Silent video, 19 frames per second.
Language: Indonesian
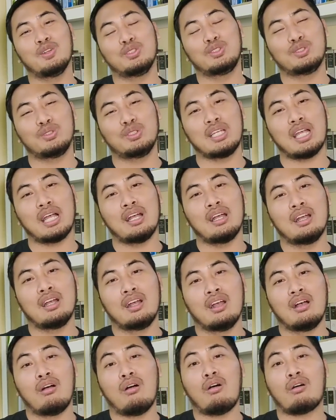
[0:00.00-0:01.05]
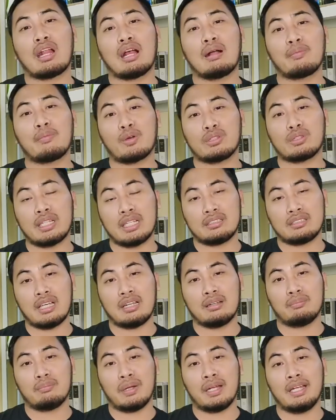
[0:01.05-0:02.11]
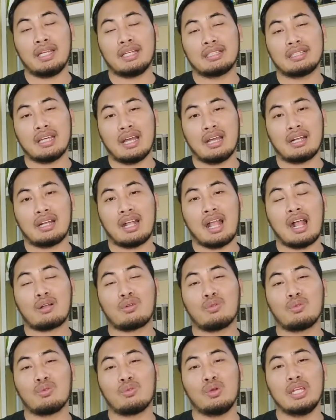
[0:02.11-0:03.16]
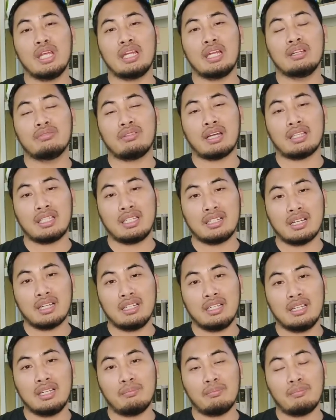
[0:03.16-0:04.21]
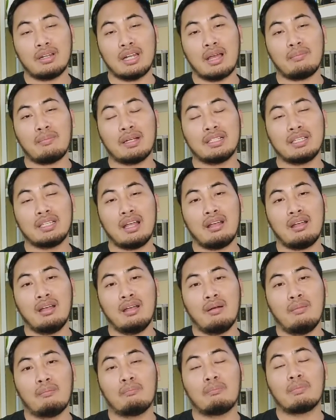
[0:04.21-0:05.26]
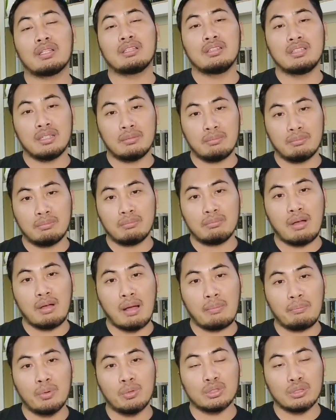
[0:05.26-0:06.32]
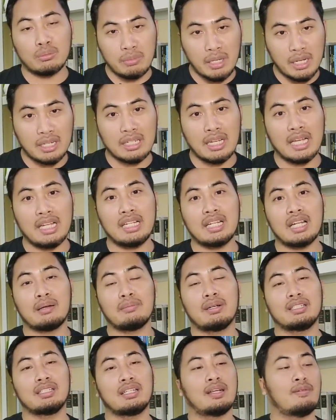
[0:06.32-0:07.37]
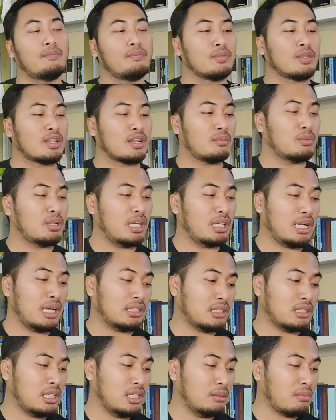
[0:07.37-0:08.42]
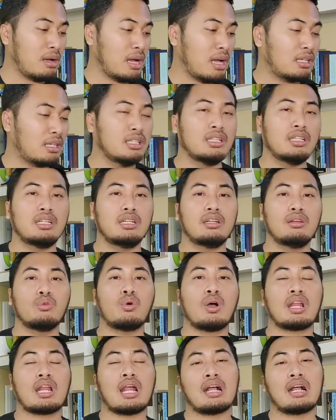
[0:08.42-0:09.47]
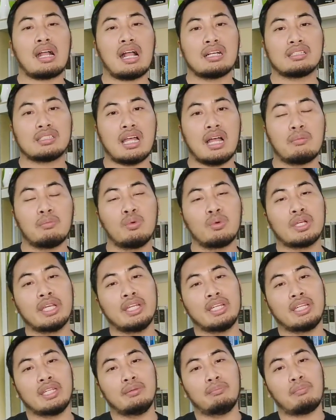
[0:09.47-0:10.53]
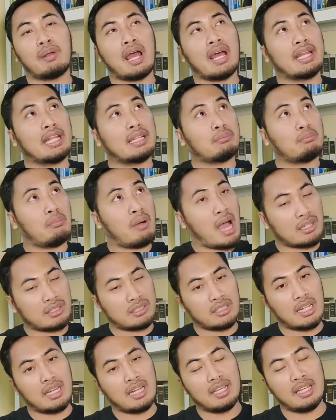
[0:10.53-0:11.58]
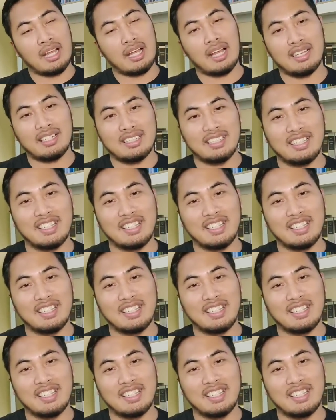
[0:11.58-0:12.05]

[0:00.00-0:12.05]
Lucu ya. Orang protestan, pendeta, ngaku kuliah di Vatikan. Ini namanya mendem, mabuk, semir ya ini namanya. Kemudian S5 di luar angkasa, mungkin di planet Mars sana ya.